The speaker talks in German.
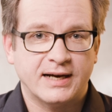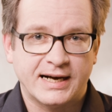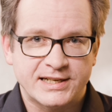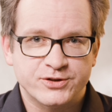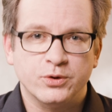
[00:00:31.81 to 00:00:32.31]

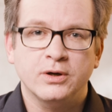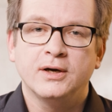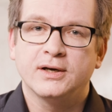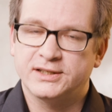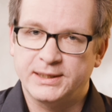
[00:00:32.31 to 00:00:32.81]
also
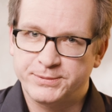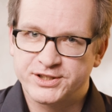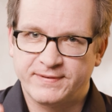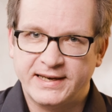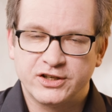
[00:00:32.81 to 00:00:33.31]
knapp
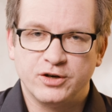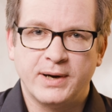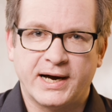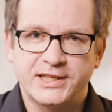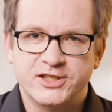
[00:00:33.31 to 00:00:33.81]

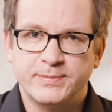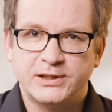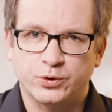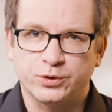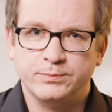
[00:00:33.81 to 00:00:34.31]
2,1
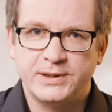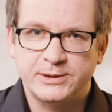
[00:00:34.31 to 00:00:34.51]
Millionen